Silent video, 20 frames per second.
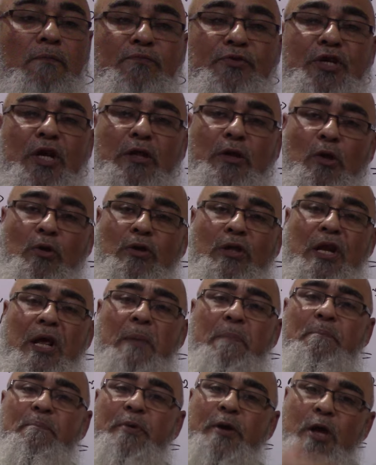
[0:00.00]
যেহেতু থ্রি
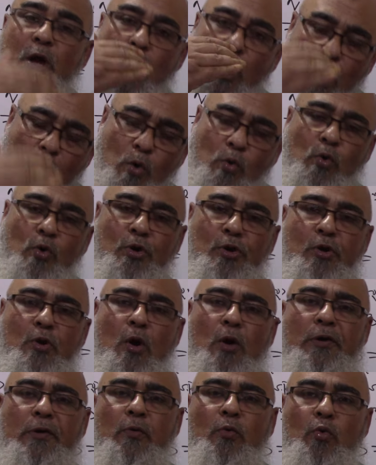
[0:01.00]
পিওরও
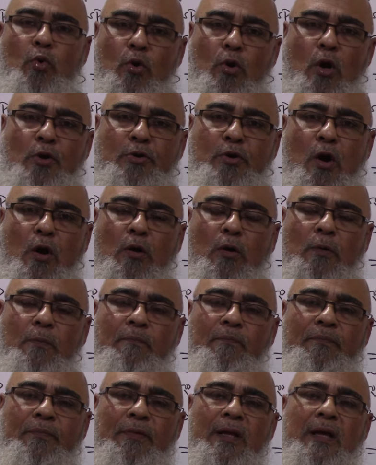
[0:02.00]
গুণনীয়ক গুণনীয়ক
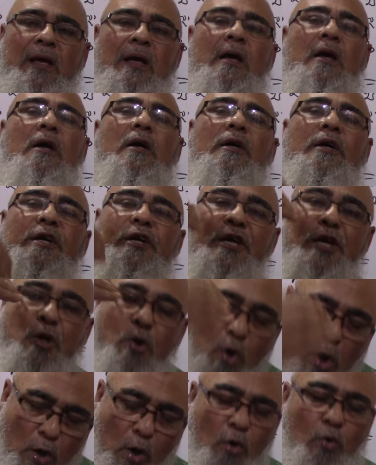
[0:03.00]

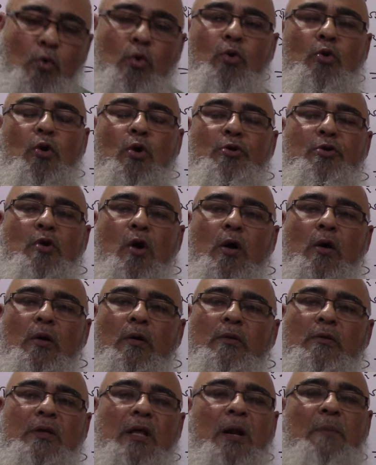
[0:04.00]
কিওরও গুণনীয়ক
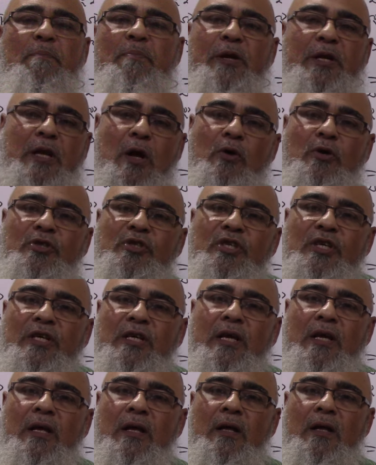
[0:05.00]
তাহলে পিটা হচ্ছে
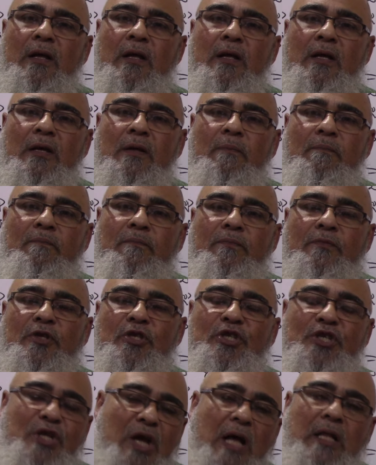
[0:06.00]
কি
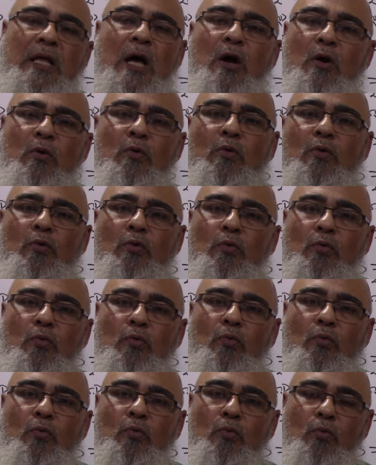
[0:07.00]
সাধারণ
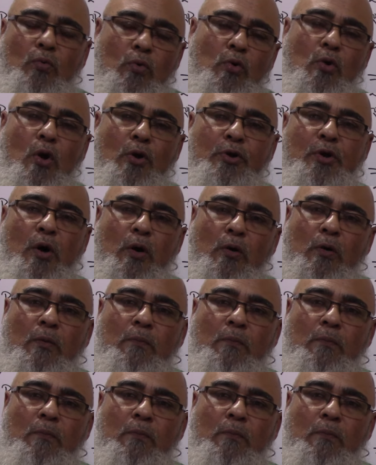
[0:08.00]
গুণনীয়